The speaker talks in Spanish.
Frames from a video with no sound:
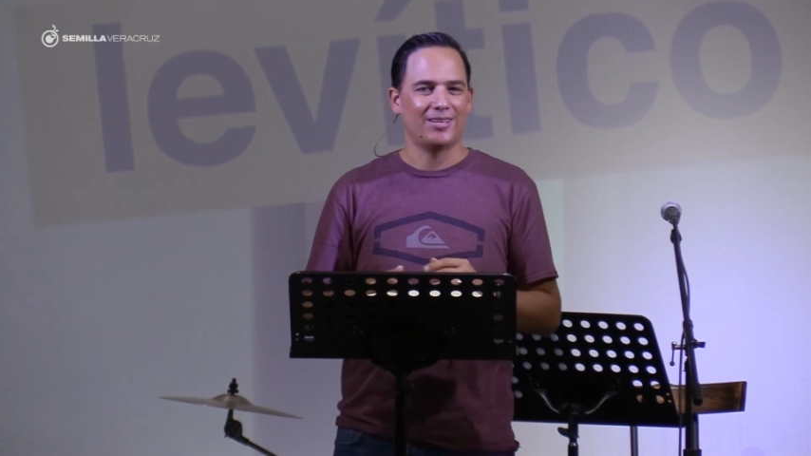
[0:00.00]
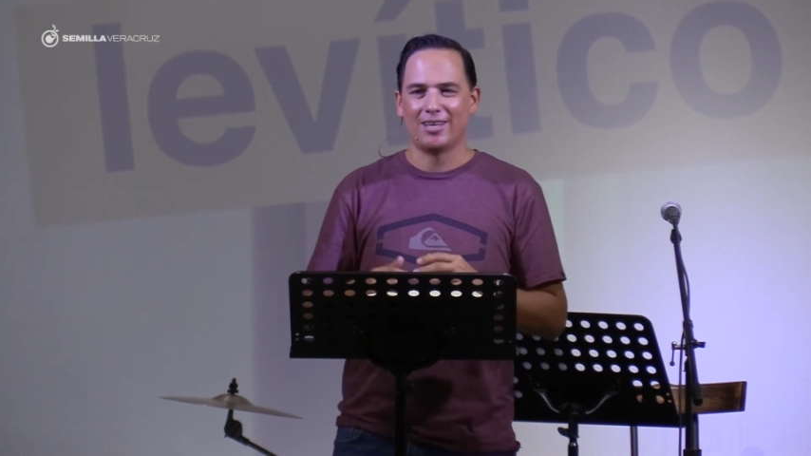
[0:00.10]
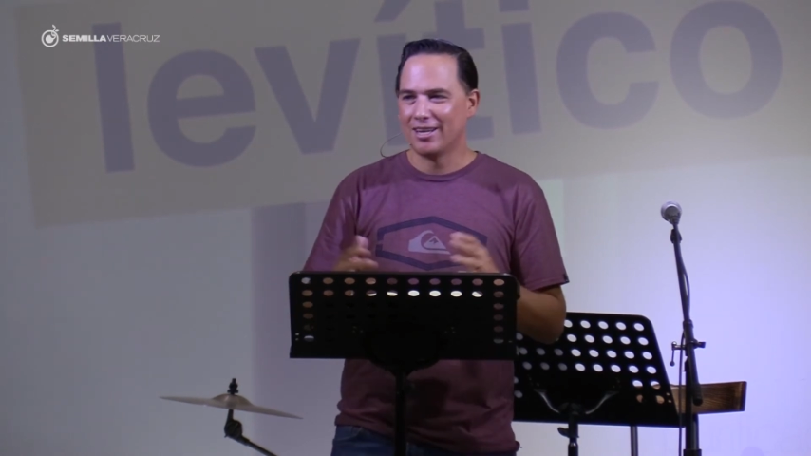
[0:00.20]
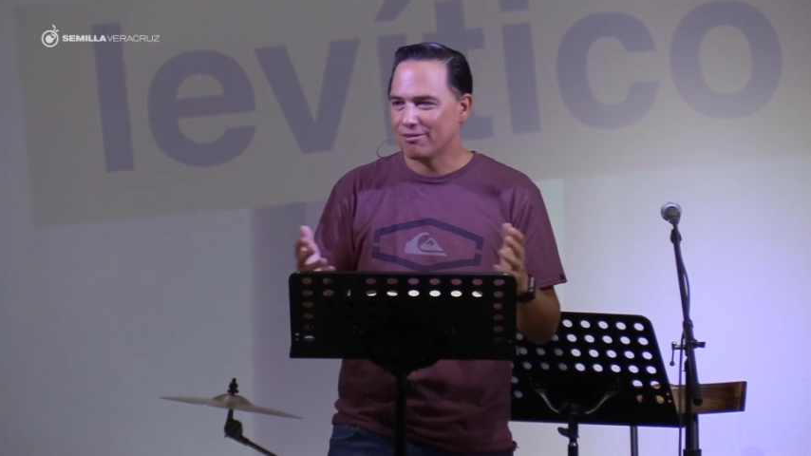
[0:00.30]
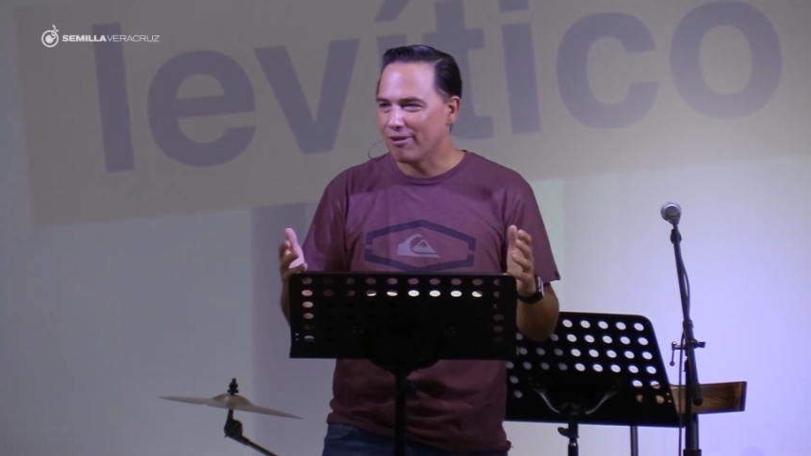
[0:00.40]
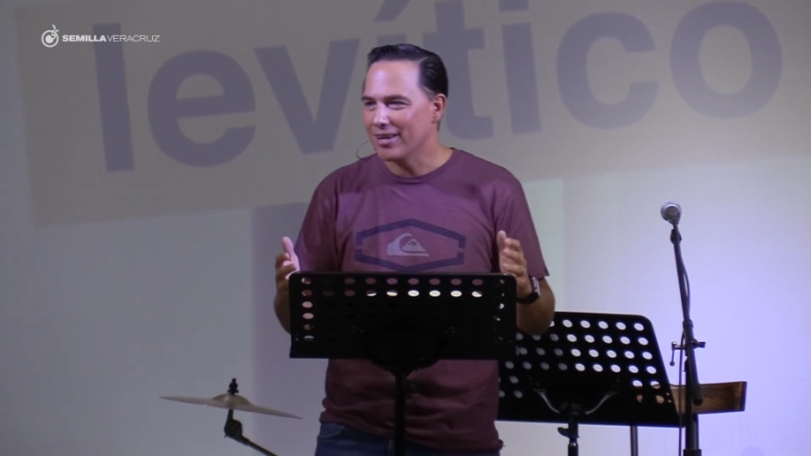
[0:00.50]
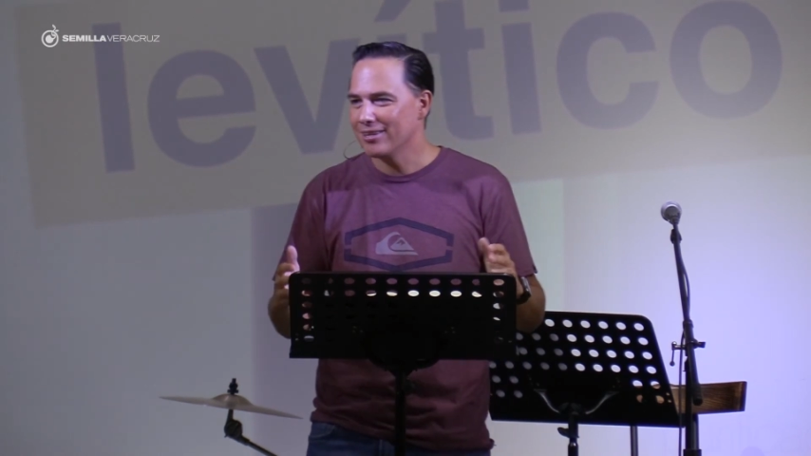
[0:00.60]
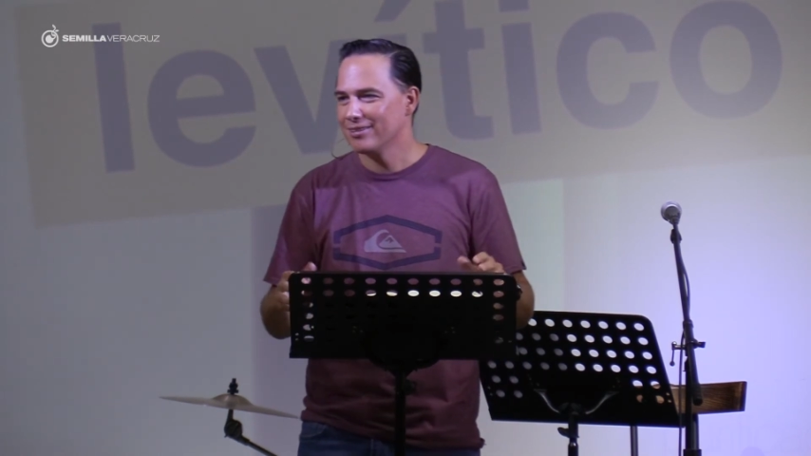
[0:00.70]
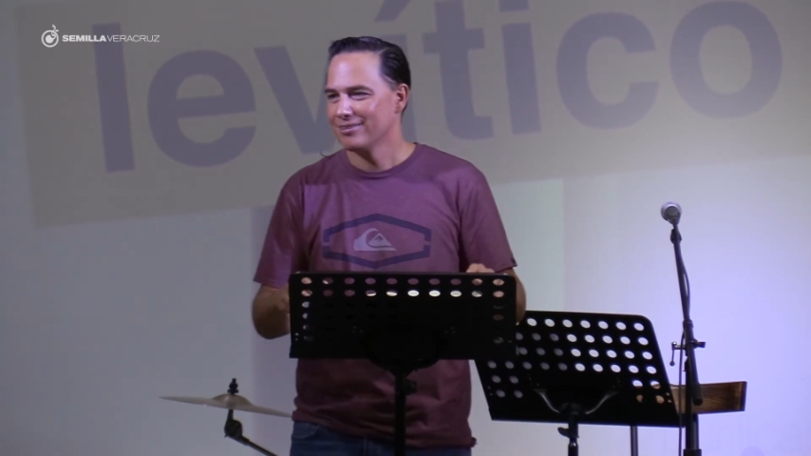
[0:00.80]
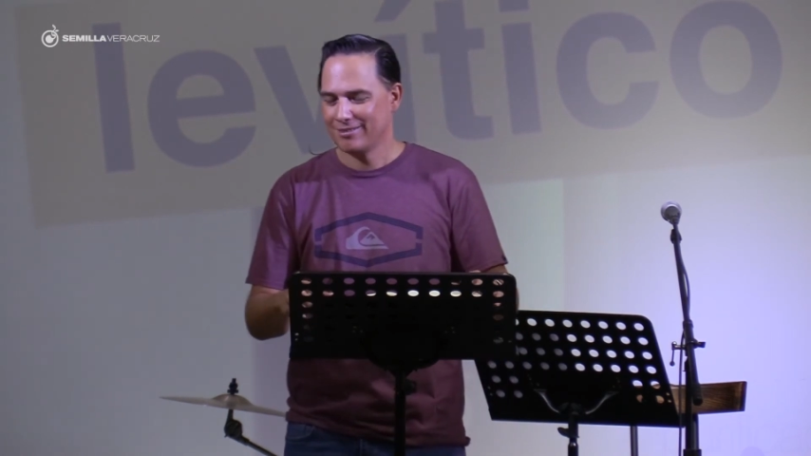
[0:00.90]
¿Tienes fe?
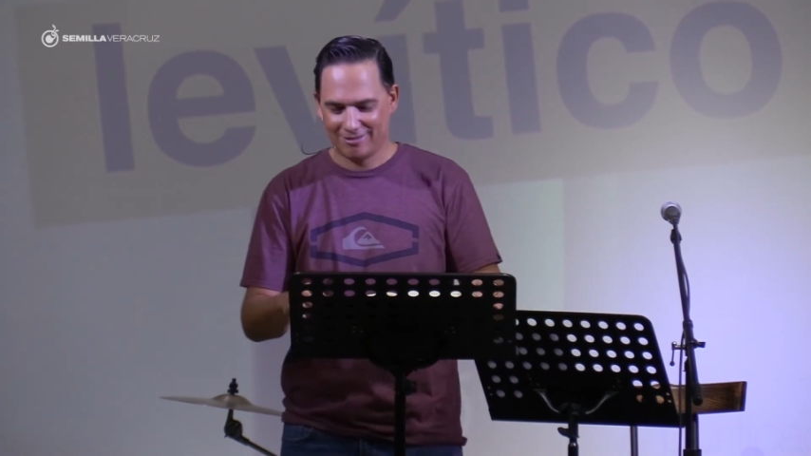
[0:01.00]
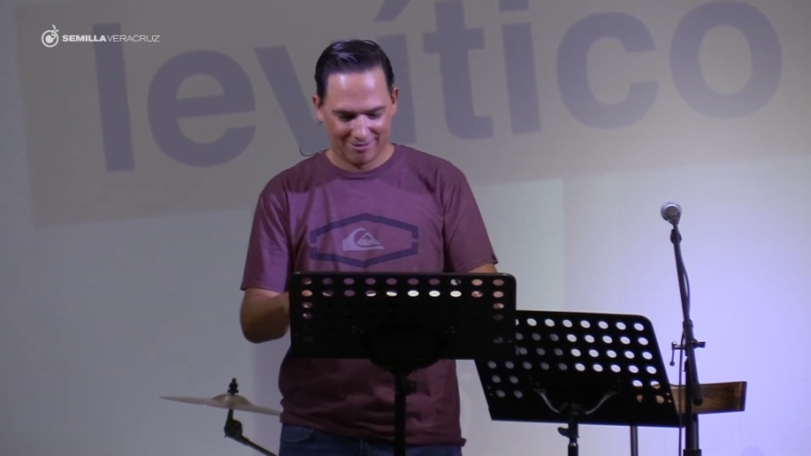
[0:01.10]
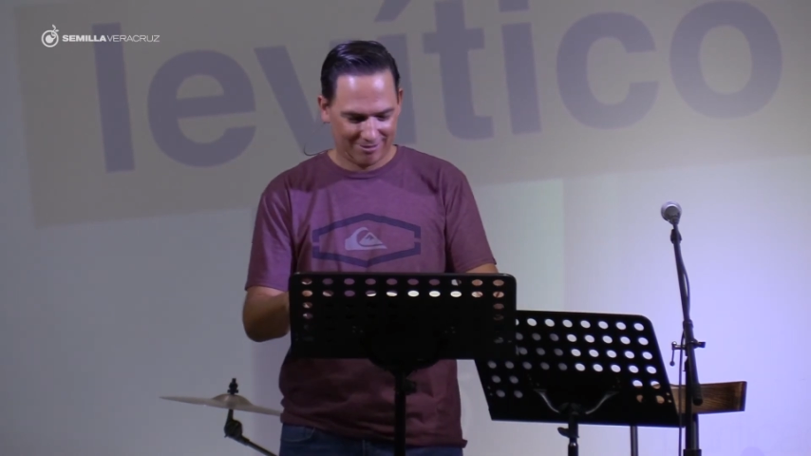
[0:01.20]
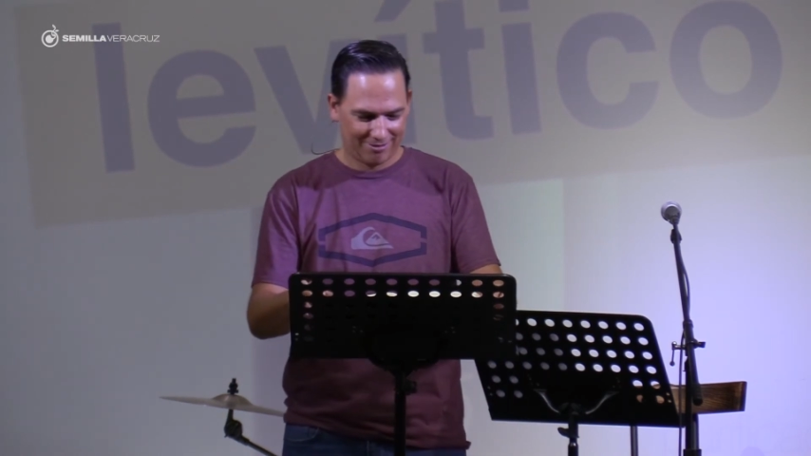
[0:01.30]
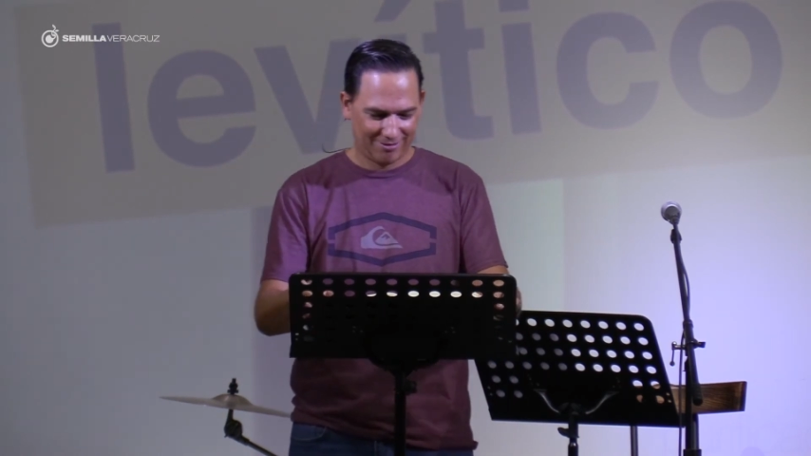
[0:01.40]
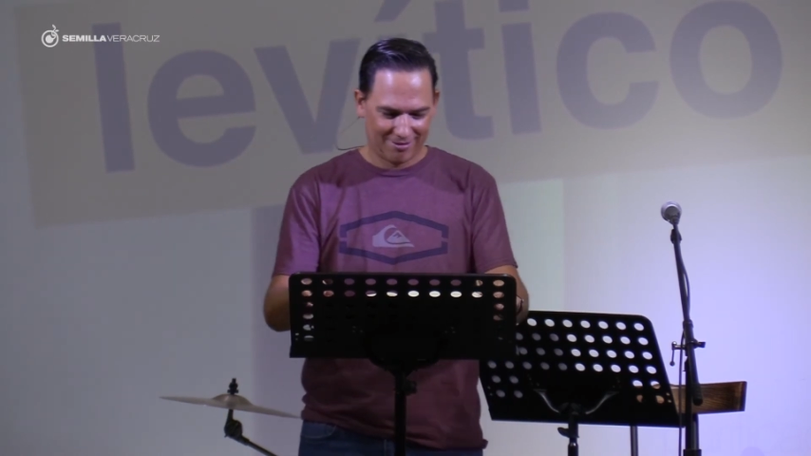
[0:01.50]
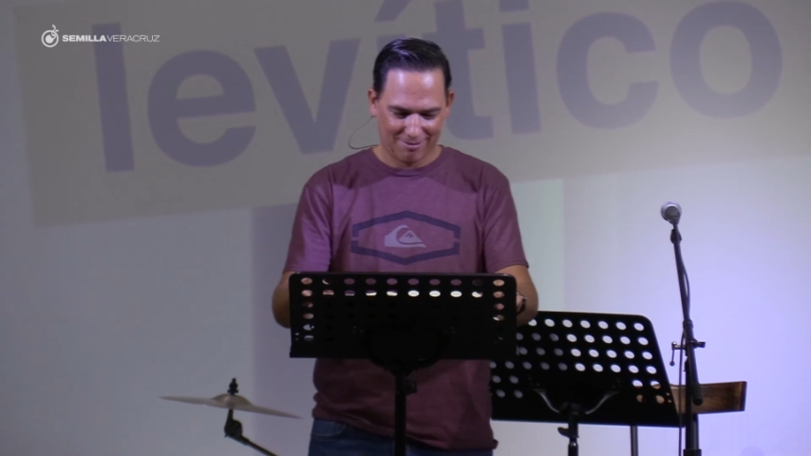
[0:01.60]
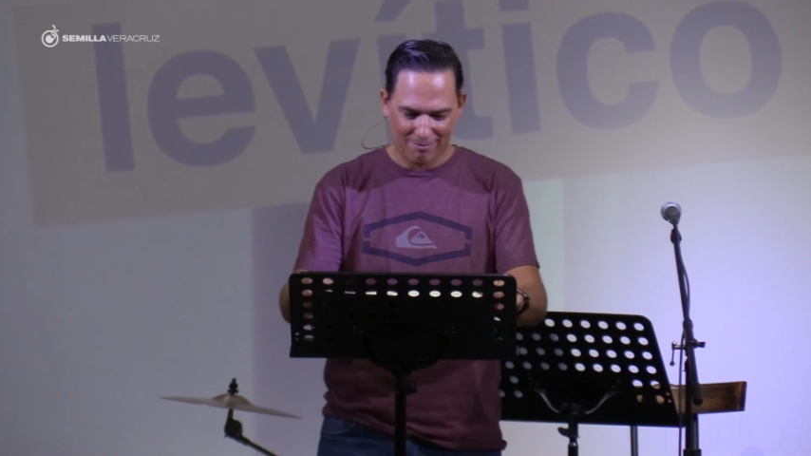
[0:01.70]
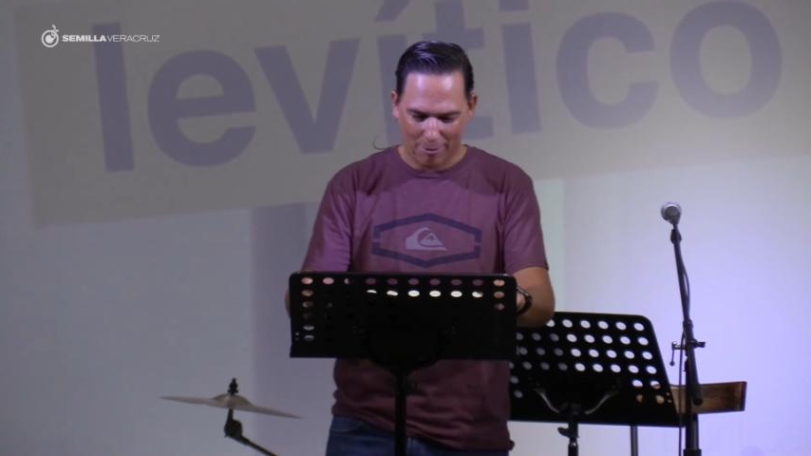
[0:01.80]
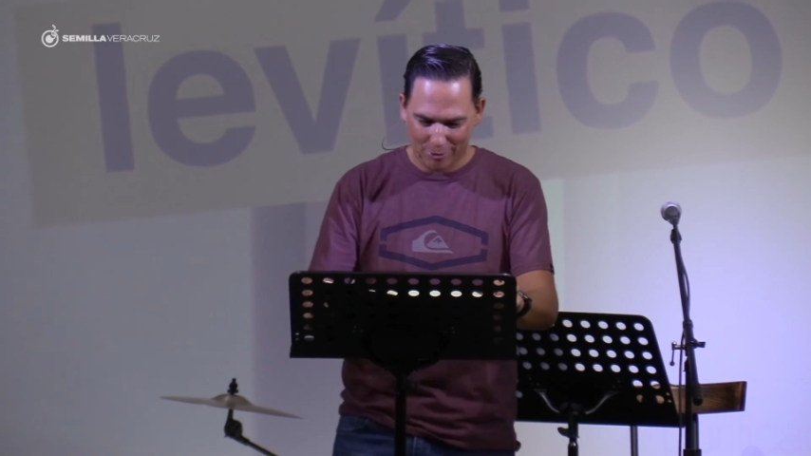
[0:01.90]

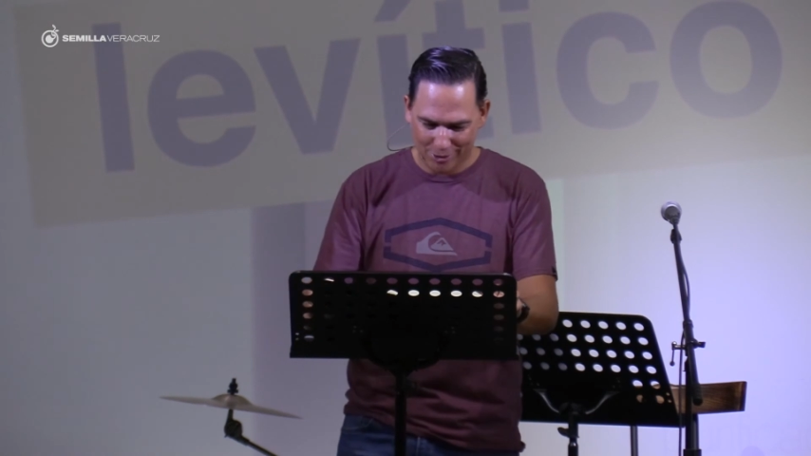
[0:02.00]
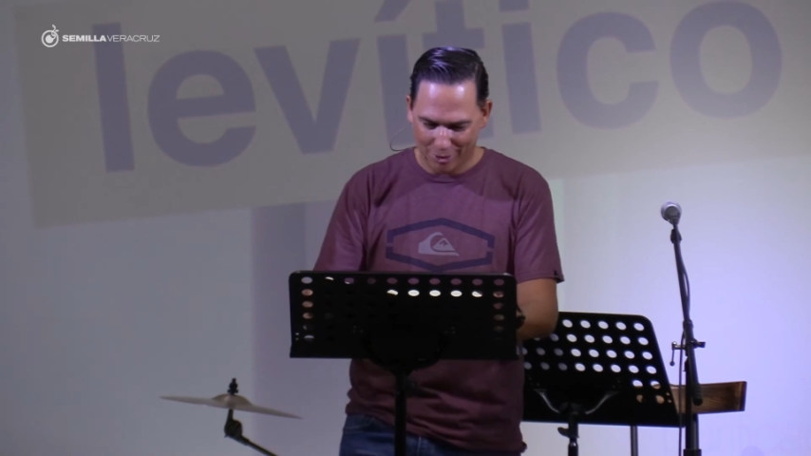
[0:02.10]
Vámonos